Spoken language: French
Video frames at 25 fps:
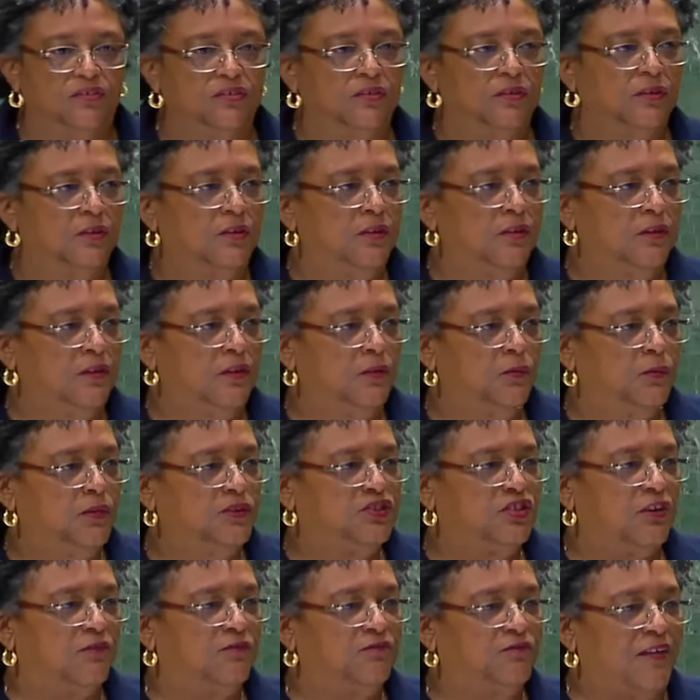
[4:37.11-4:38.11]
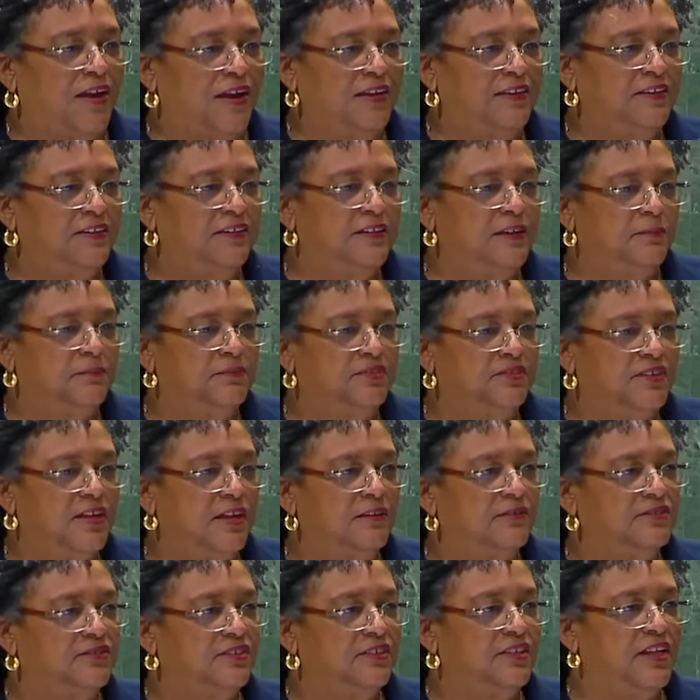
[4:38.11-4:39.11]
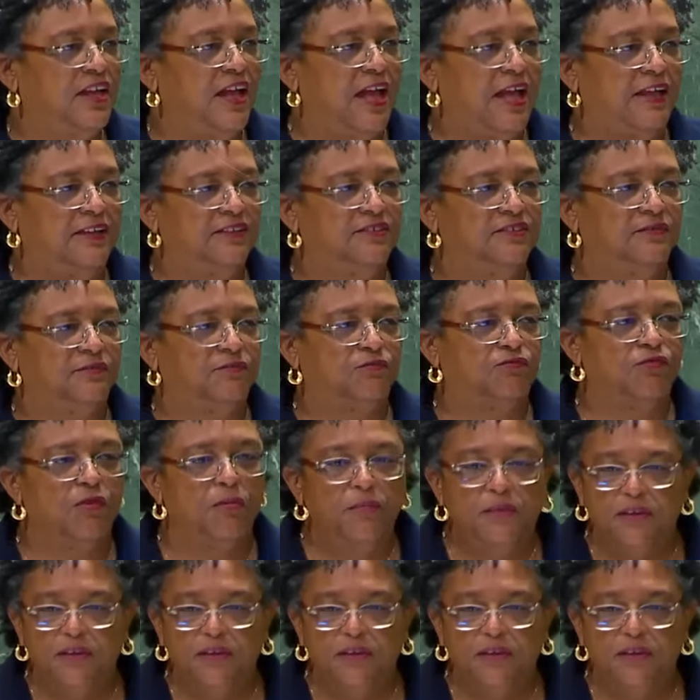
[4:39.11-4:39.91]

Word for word: nombre d'armes d'assaut, du calibre de ces armes